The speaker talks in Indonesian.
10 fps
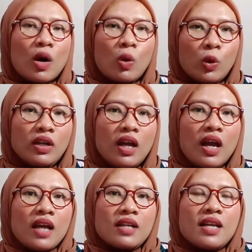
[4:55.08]
satu
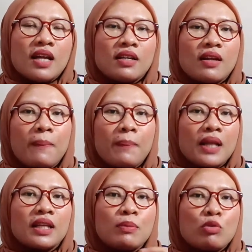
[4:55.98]
tahun
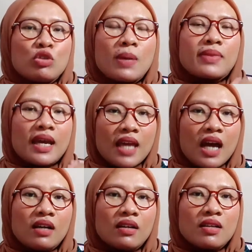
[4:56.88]
dan 4000
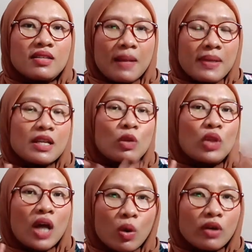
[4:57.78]
jam tayang
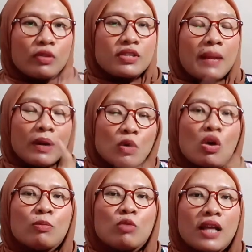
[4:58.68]
selama satu tahun gitu
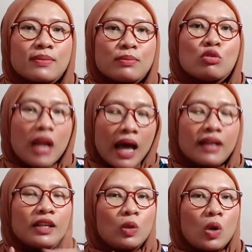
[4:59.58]
selama 12
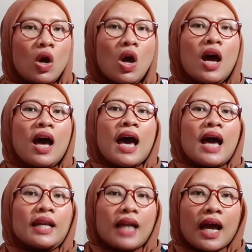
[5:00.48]
bulan gitu loh
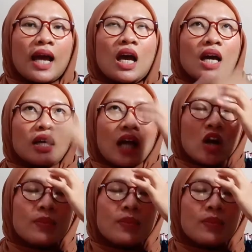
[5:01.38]
nah